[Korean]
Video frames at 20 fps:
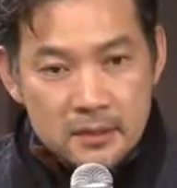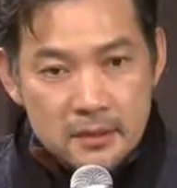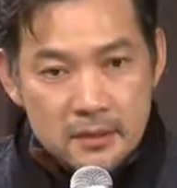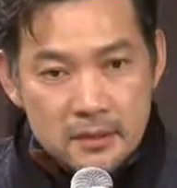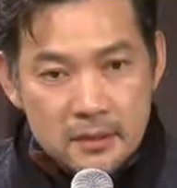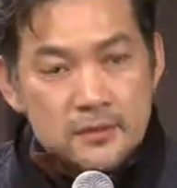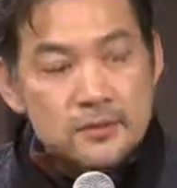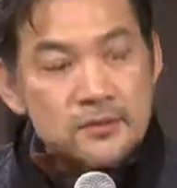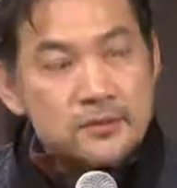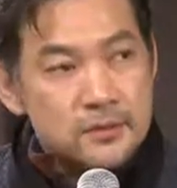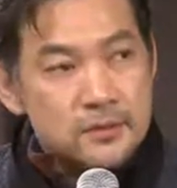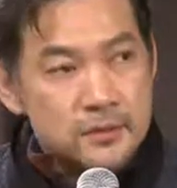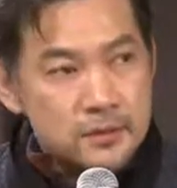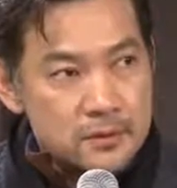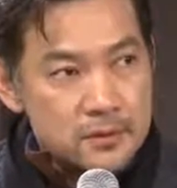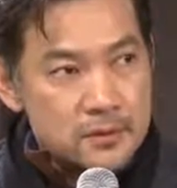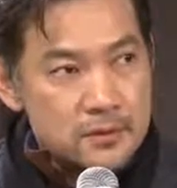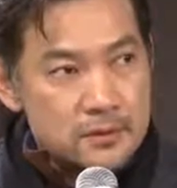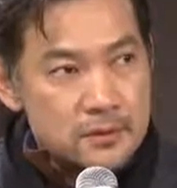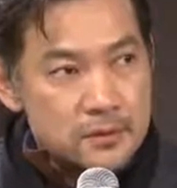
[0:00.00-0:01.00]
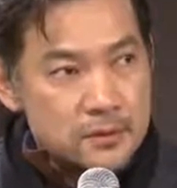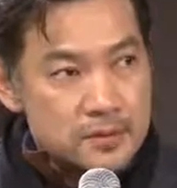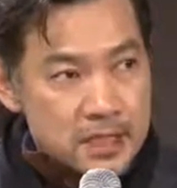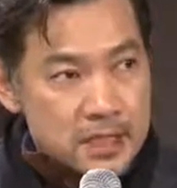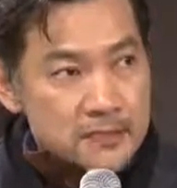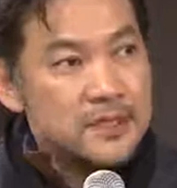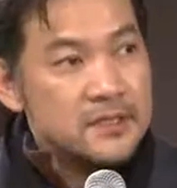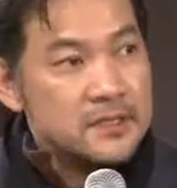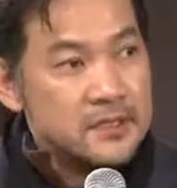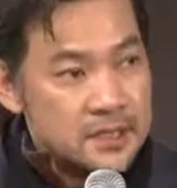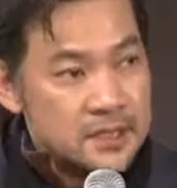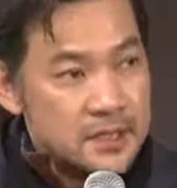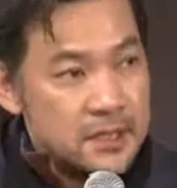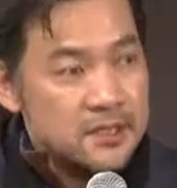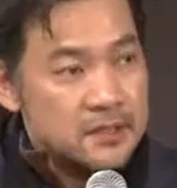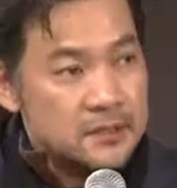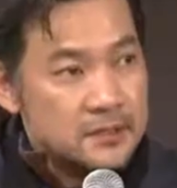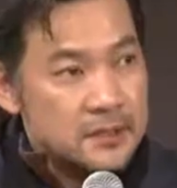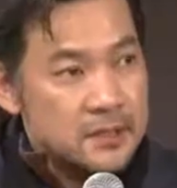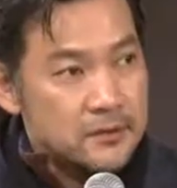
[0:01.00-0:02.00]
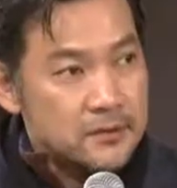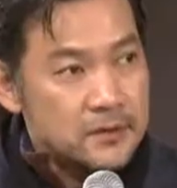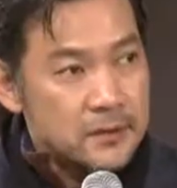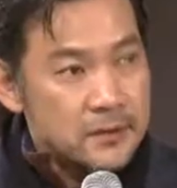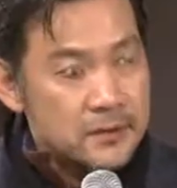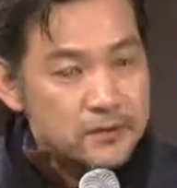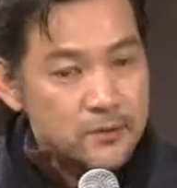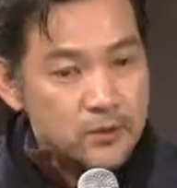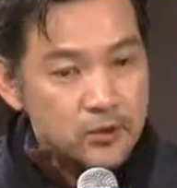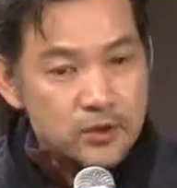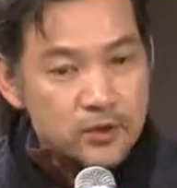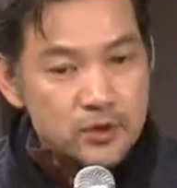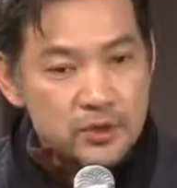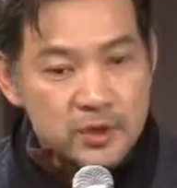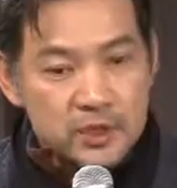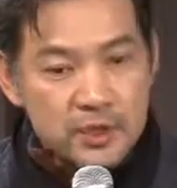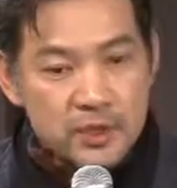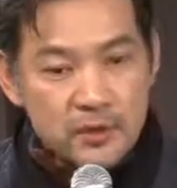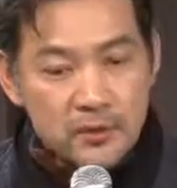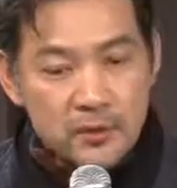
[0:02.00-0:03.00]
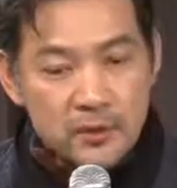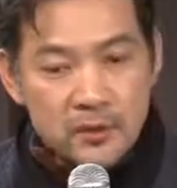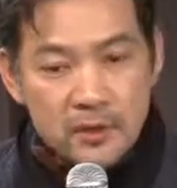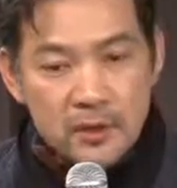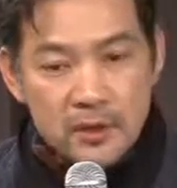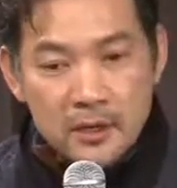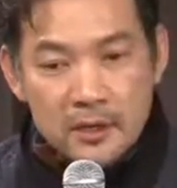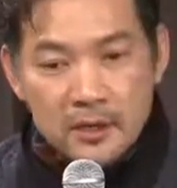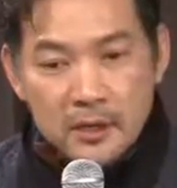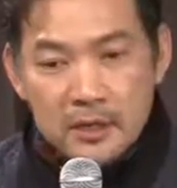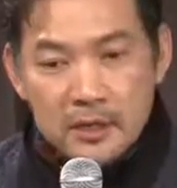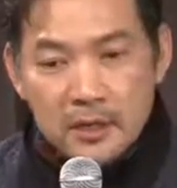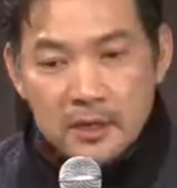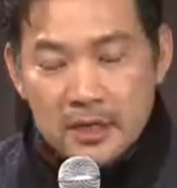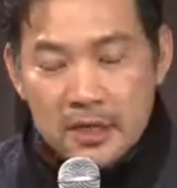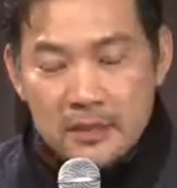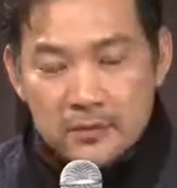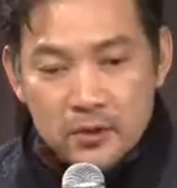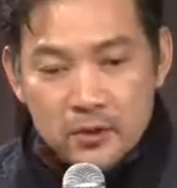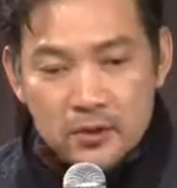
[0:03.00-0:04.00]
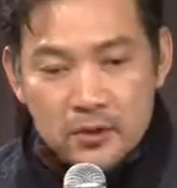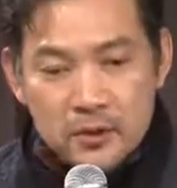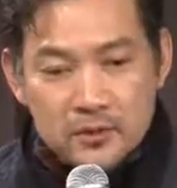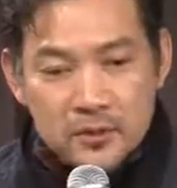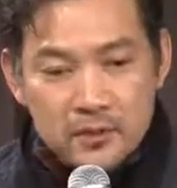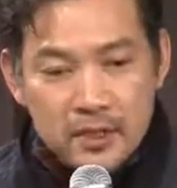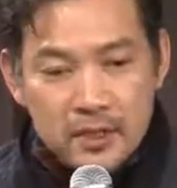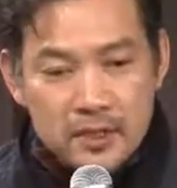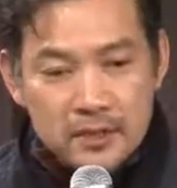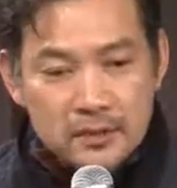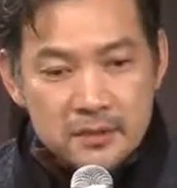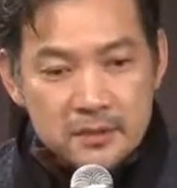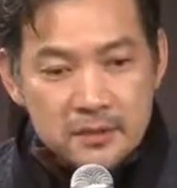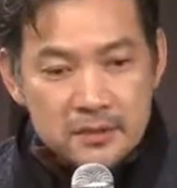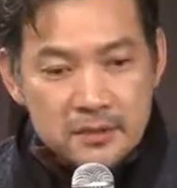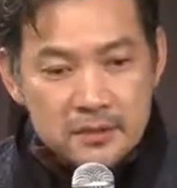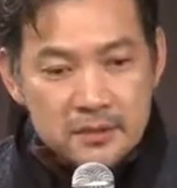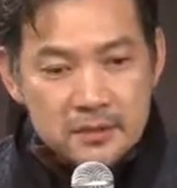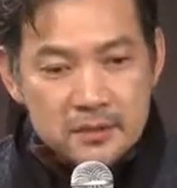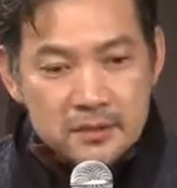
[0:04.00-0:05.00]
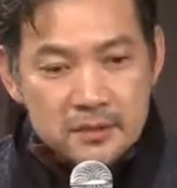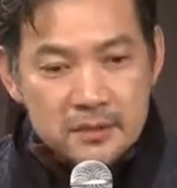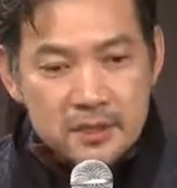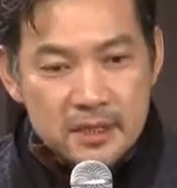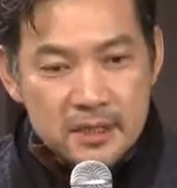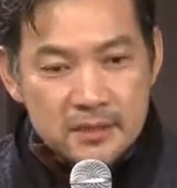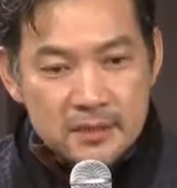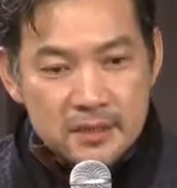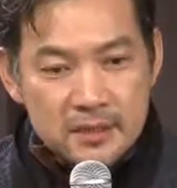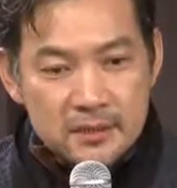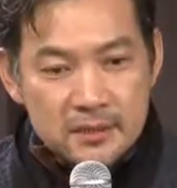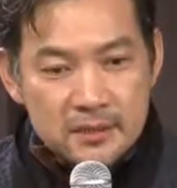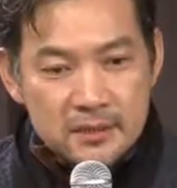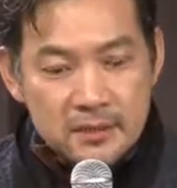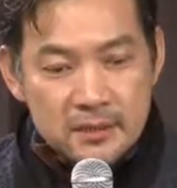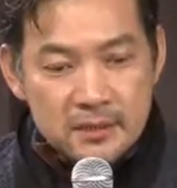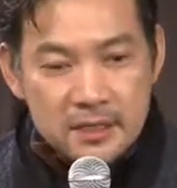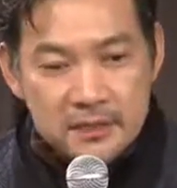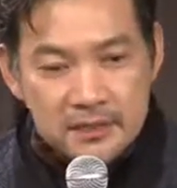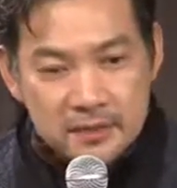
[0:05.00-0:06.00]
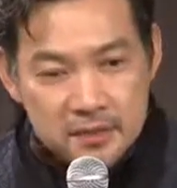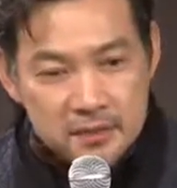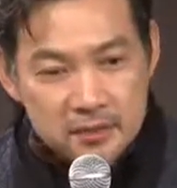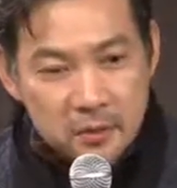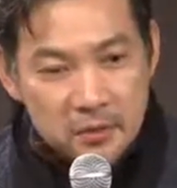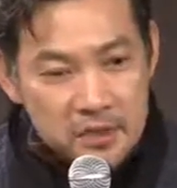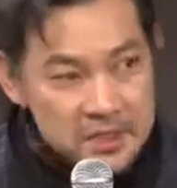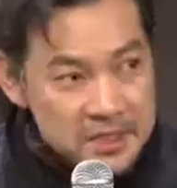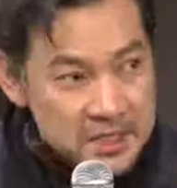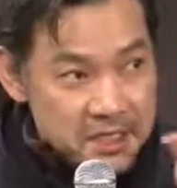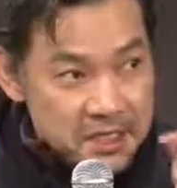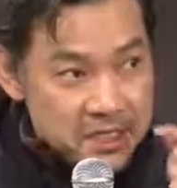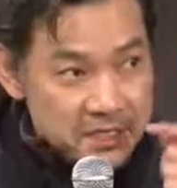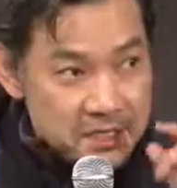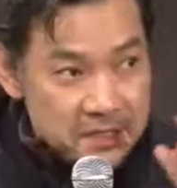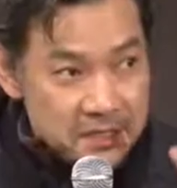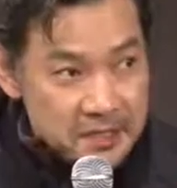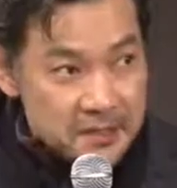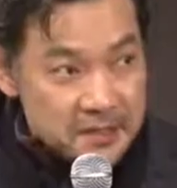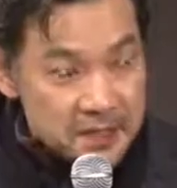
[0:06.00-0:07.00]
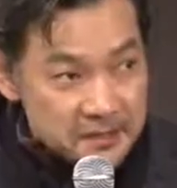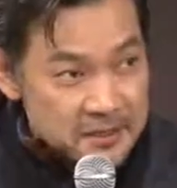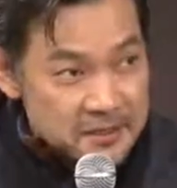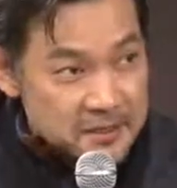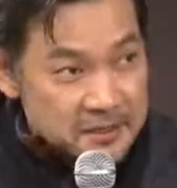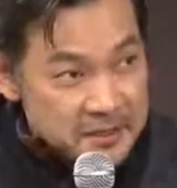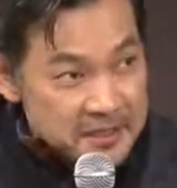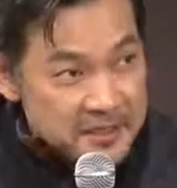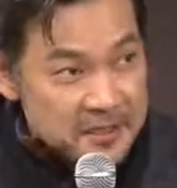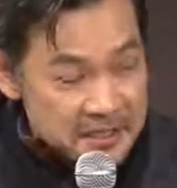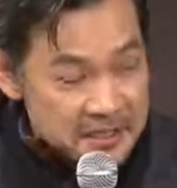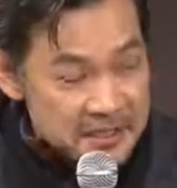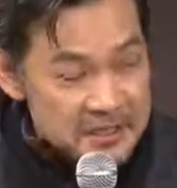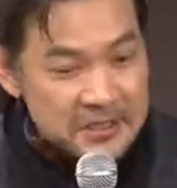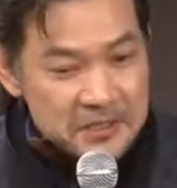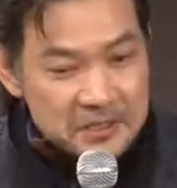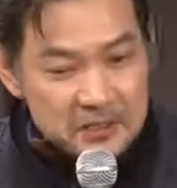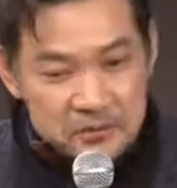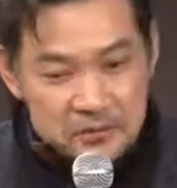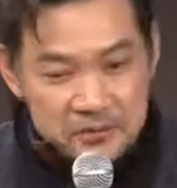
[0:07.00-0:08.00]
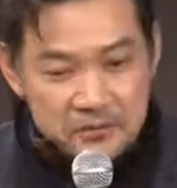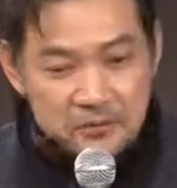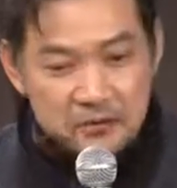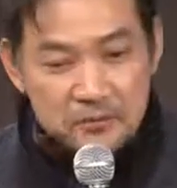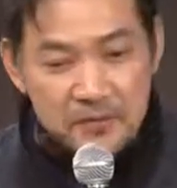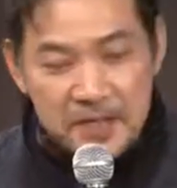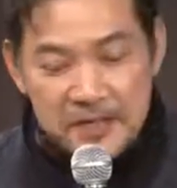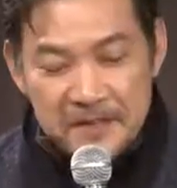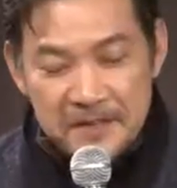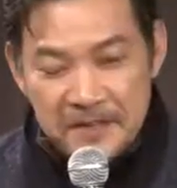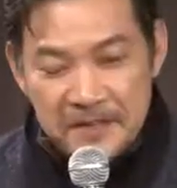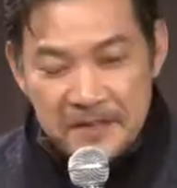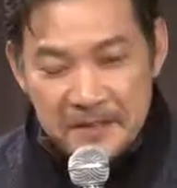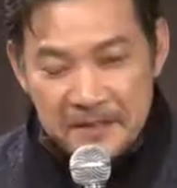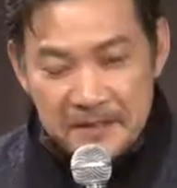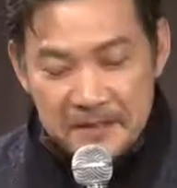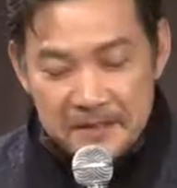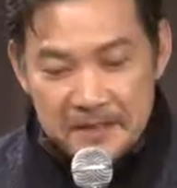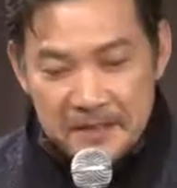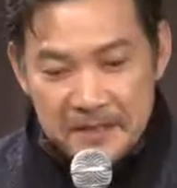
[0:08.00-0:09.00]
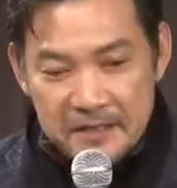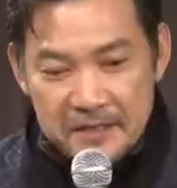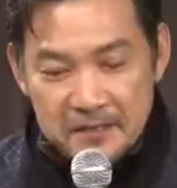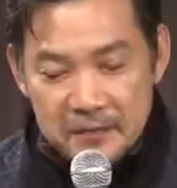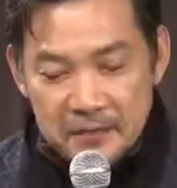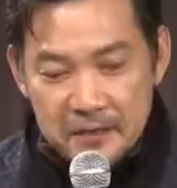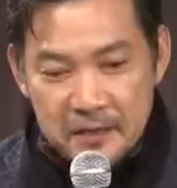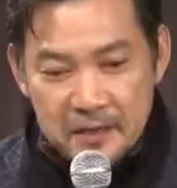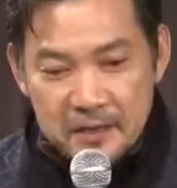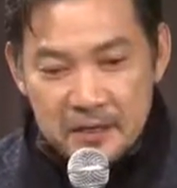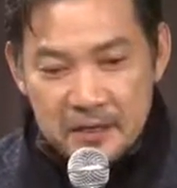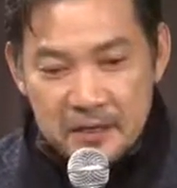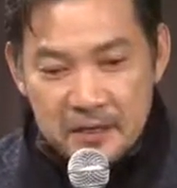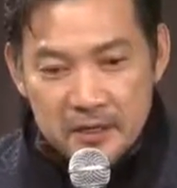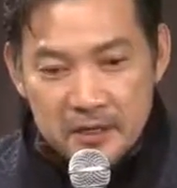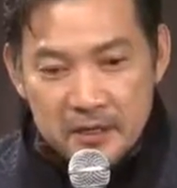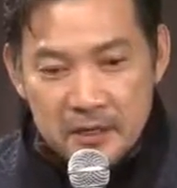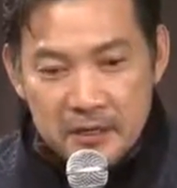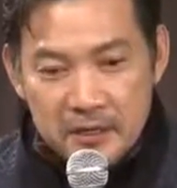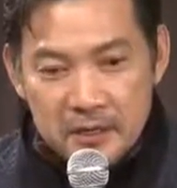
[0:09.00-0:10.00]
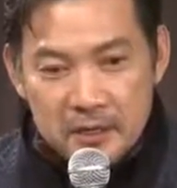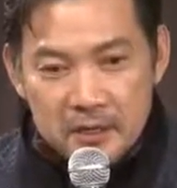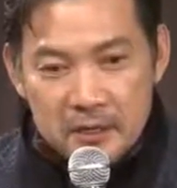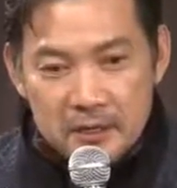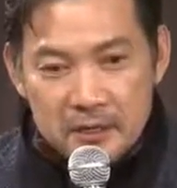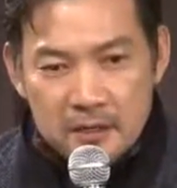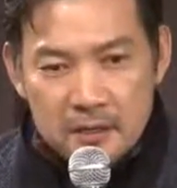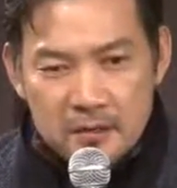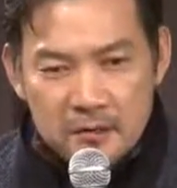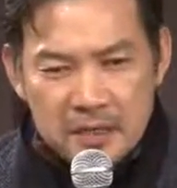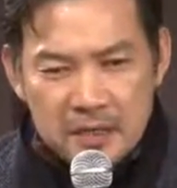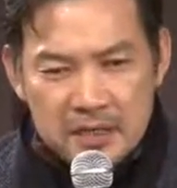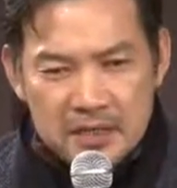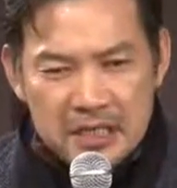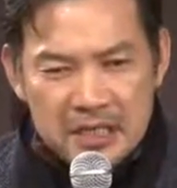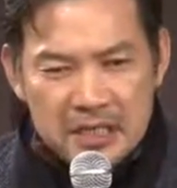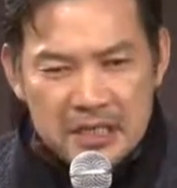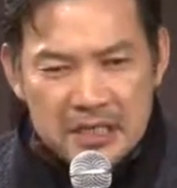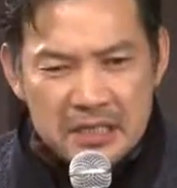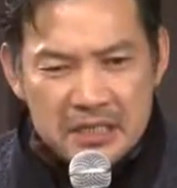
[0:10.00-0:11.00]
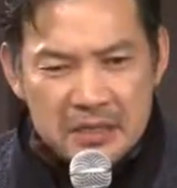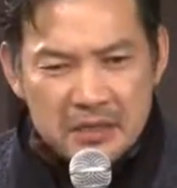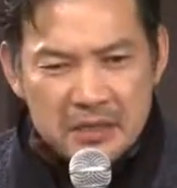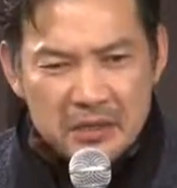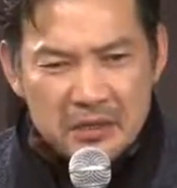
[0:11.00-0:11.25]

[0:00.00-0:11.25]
아주 재밌는 이야기더라고요. 뭉클하고 감독님 영화의 특질은 그런 것 같아요. 저랑 이제 동시대 제가 한 2년 후배인데 나이로 어, 굉장히